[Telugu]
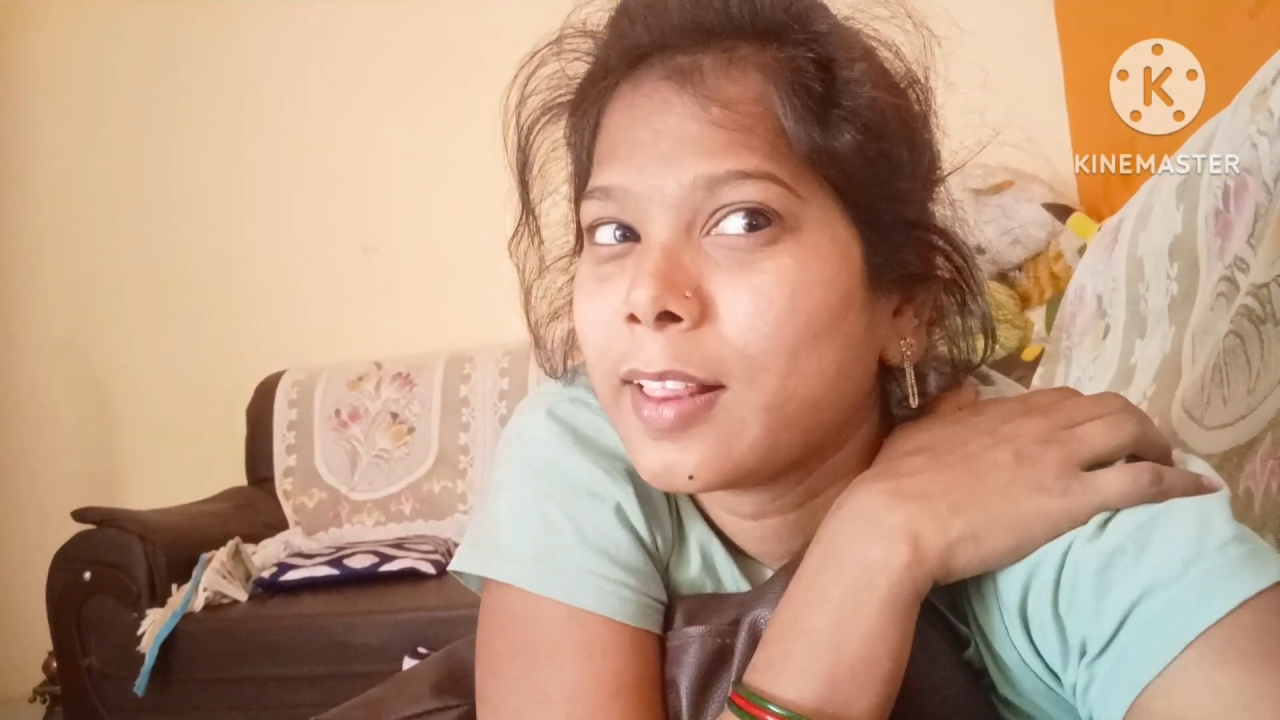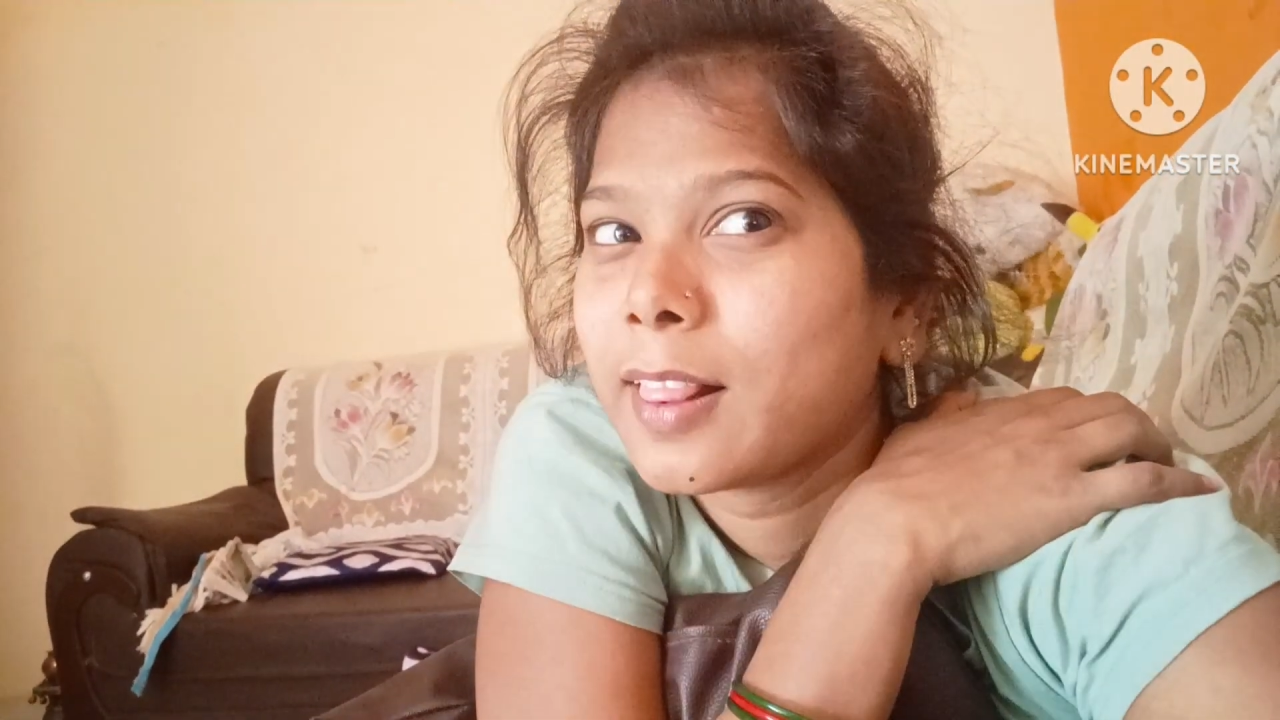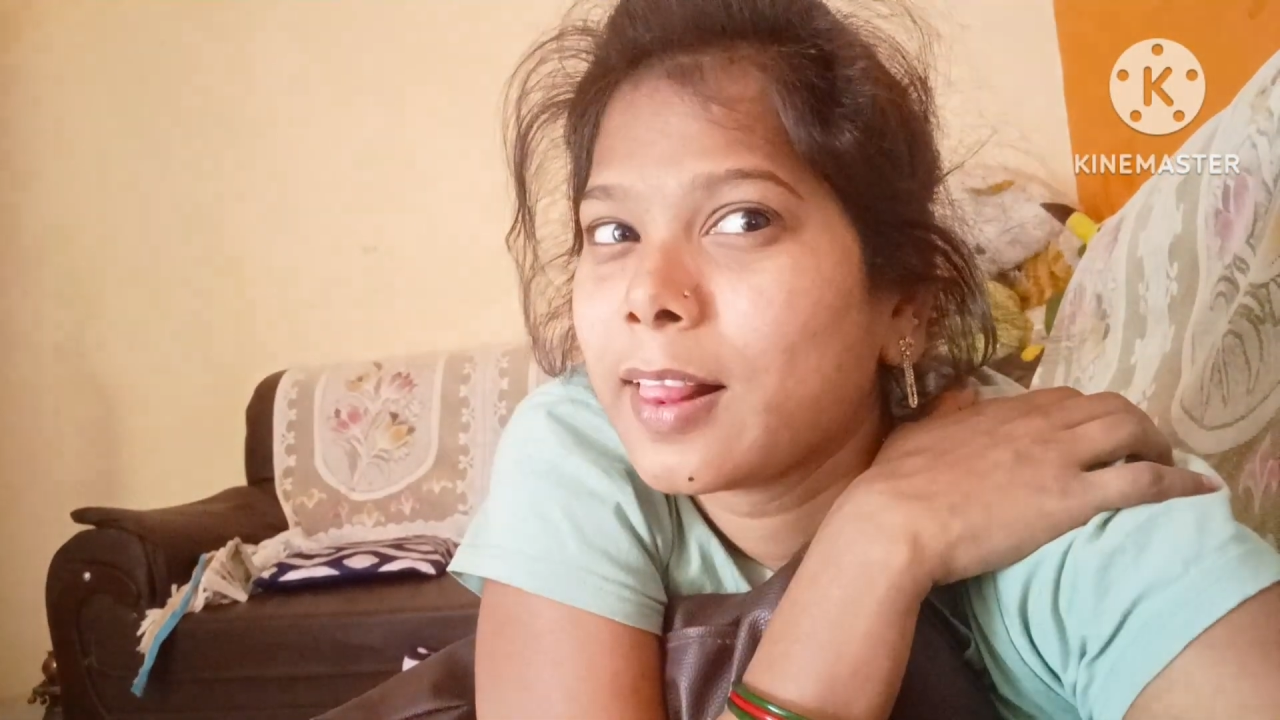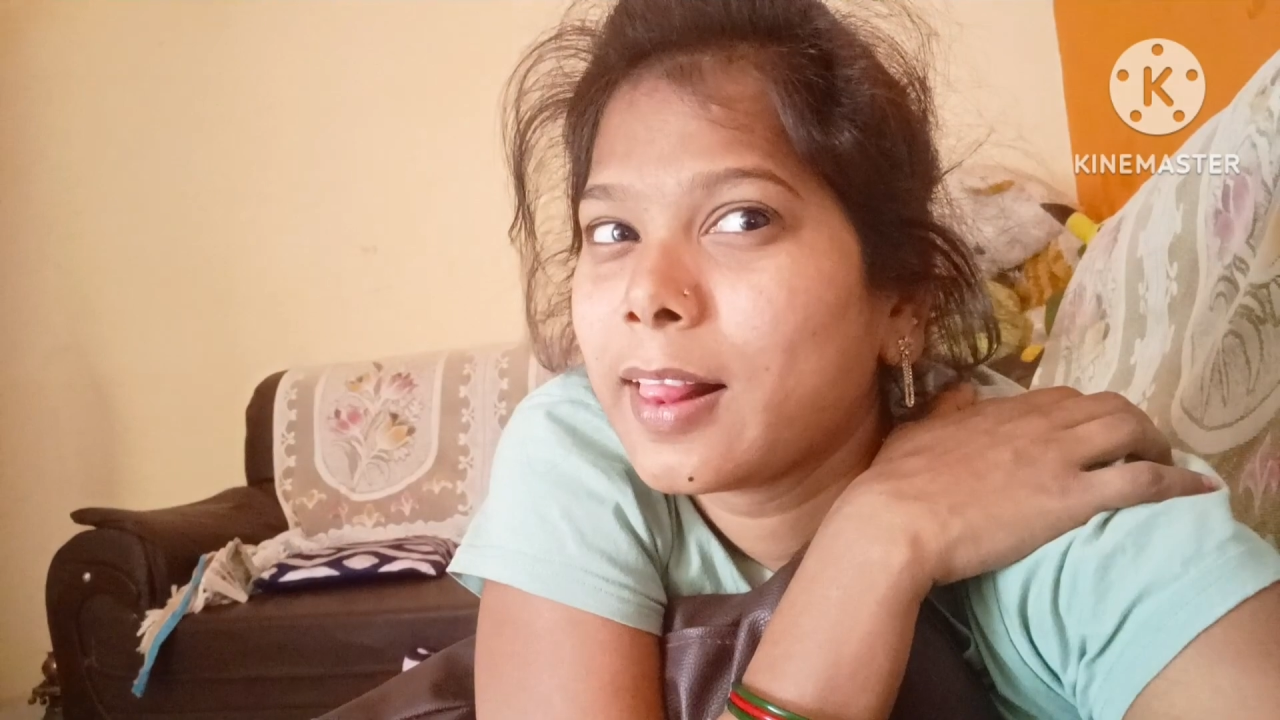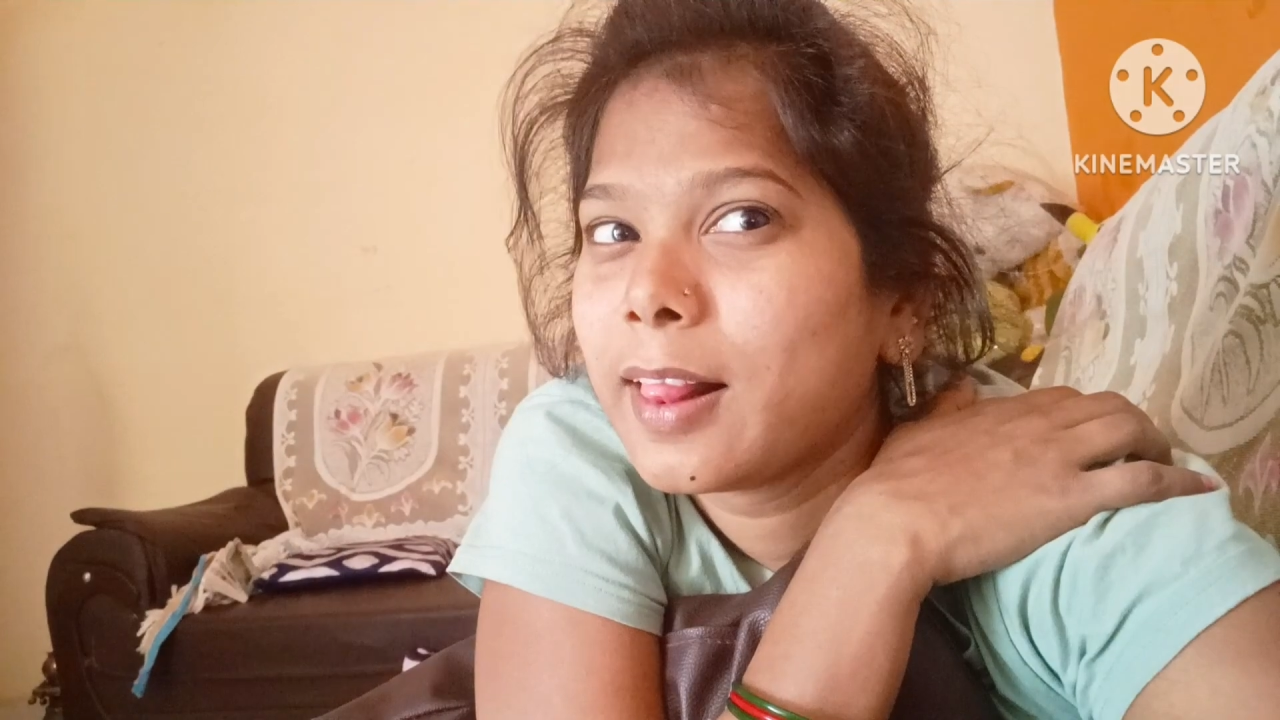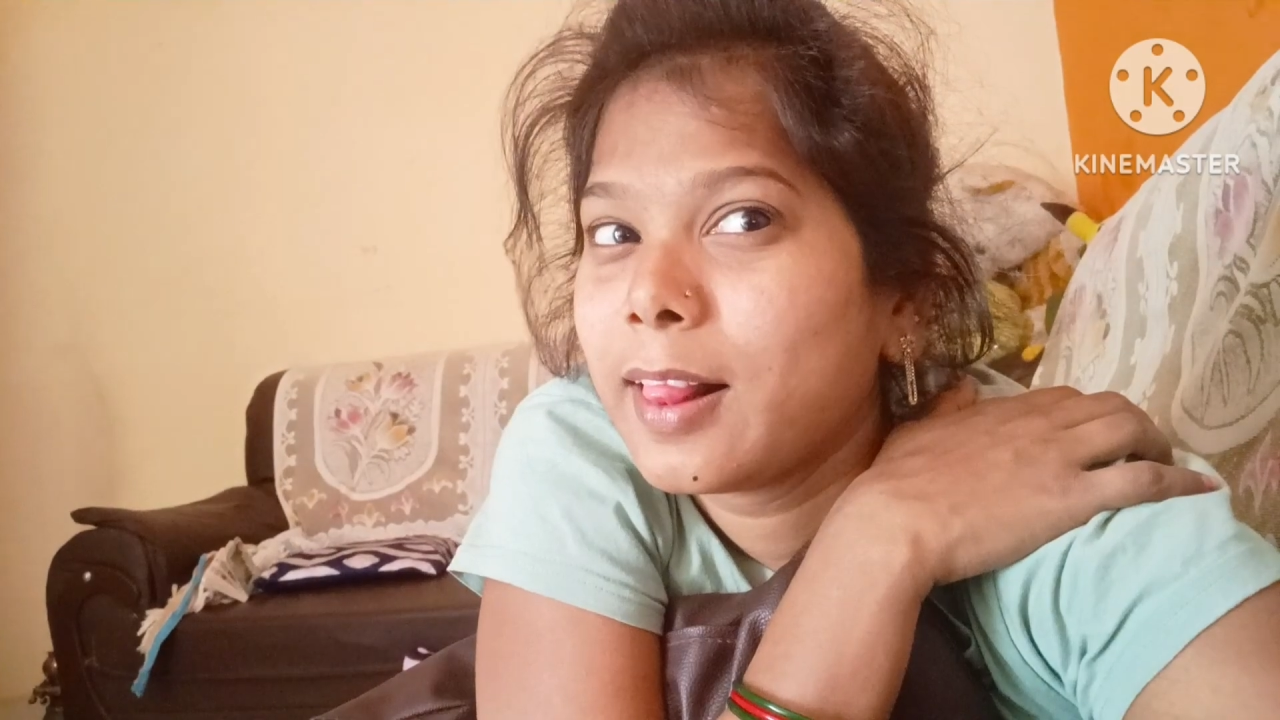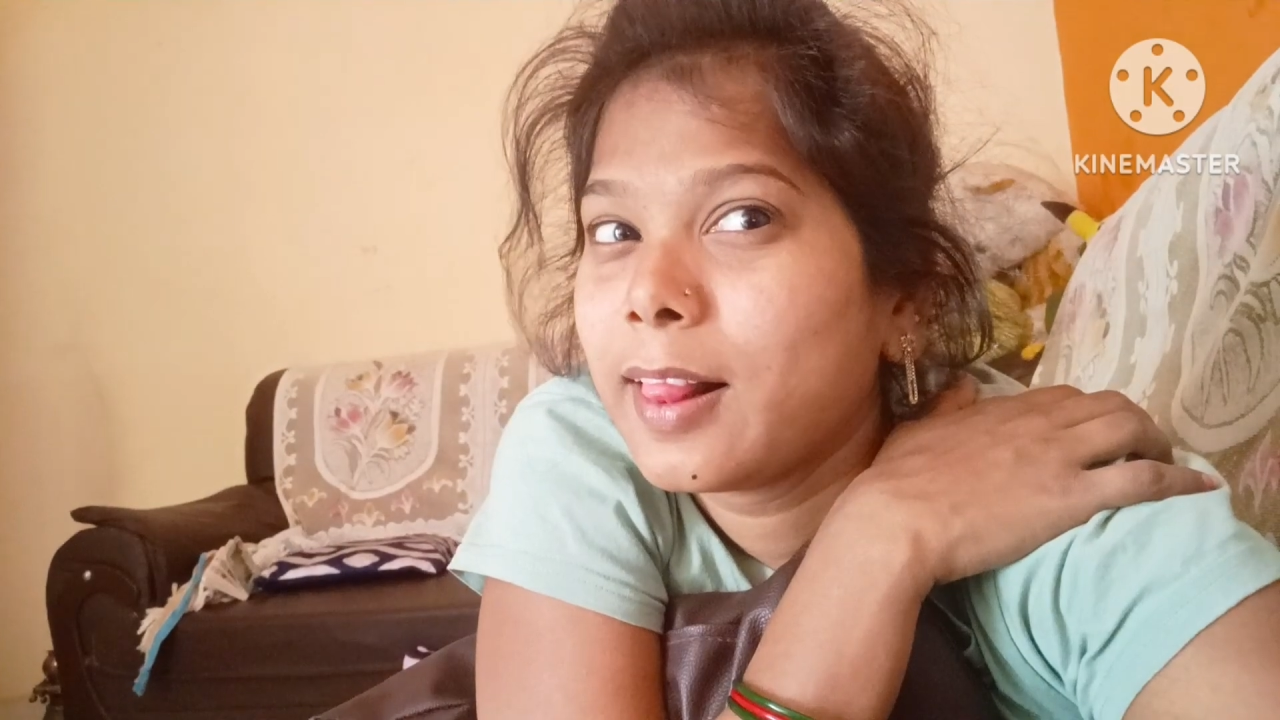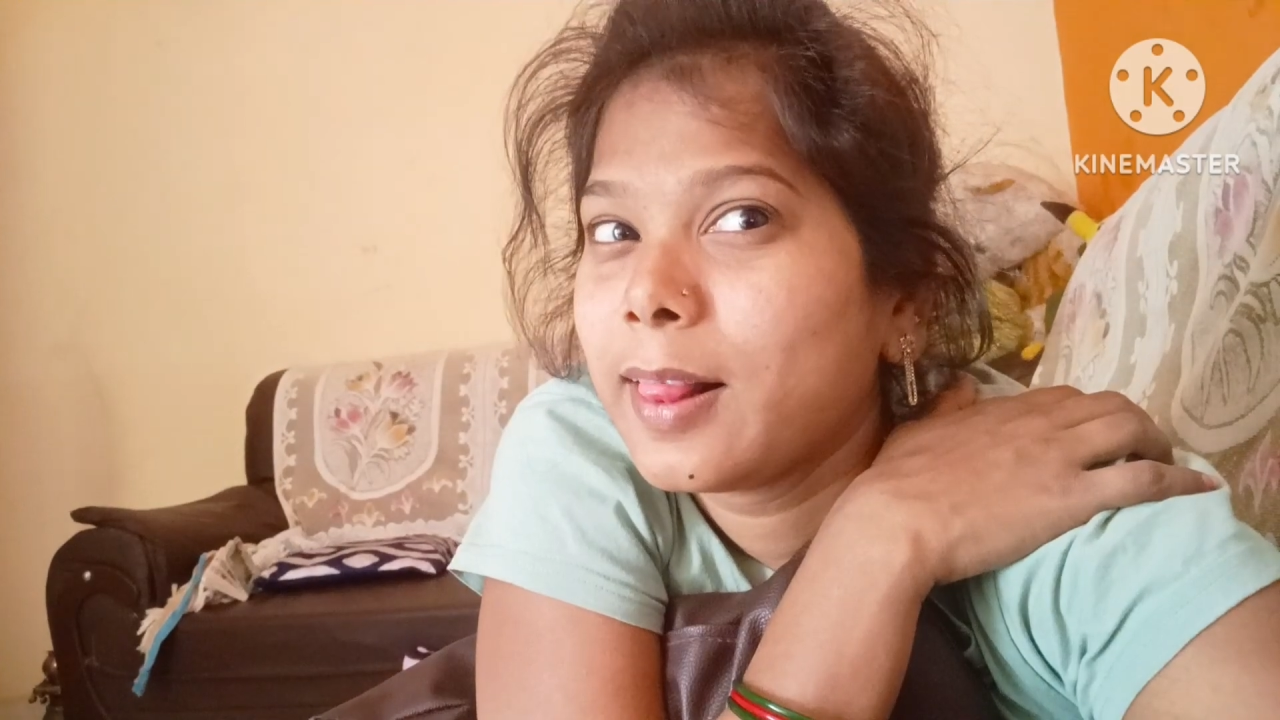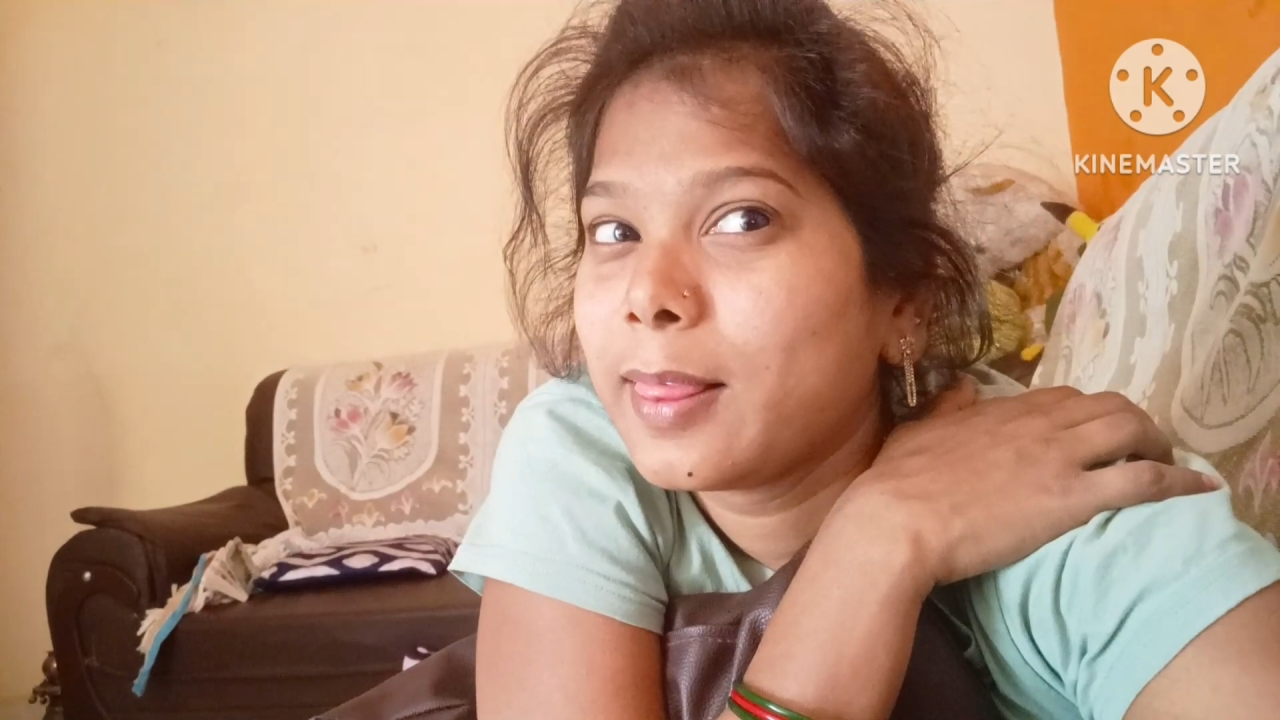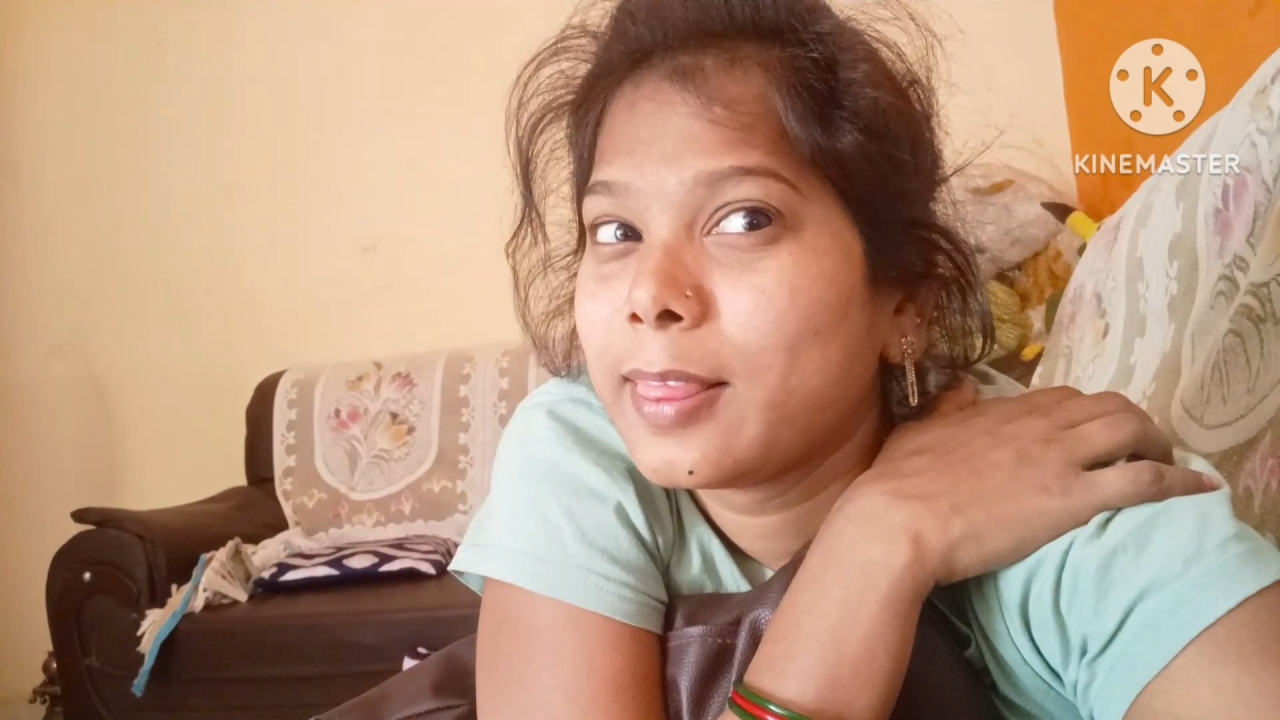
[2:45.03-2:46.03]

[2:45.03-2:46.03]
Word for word: హాయ్ చెప్పు